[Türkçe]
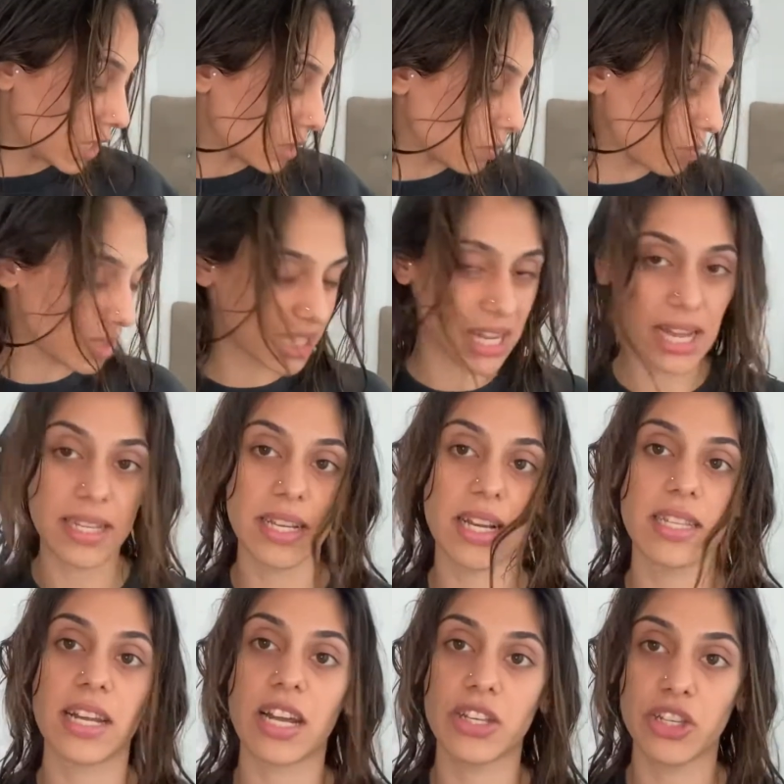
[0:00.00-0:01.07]
Şimdi bir saate
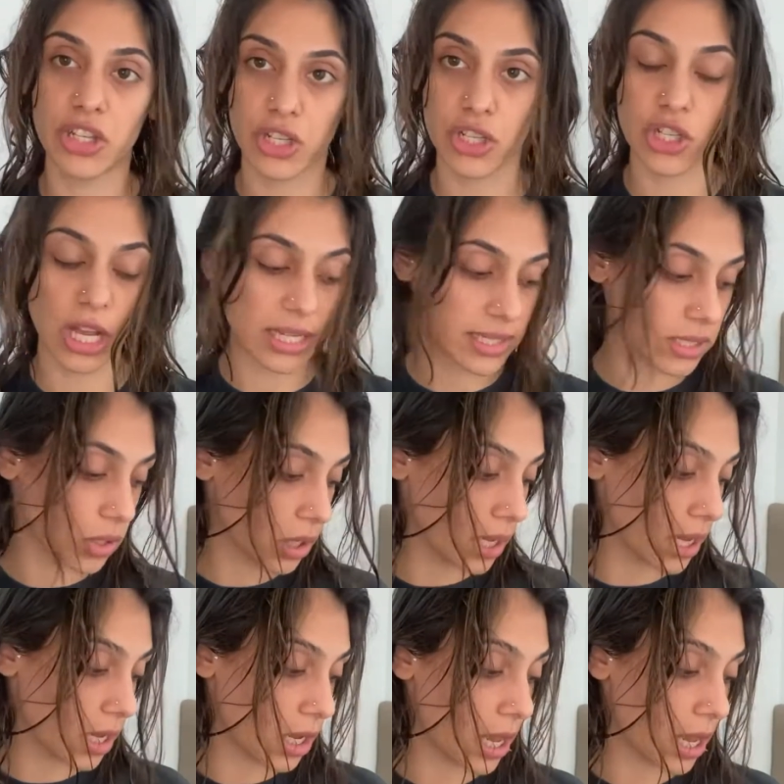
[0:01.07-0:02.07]
kadar çıkacağız. Ee,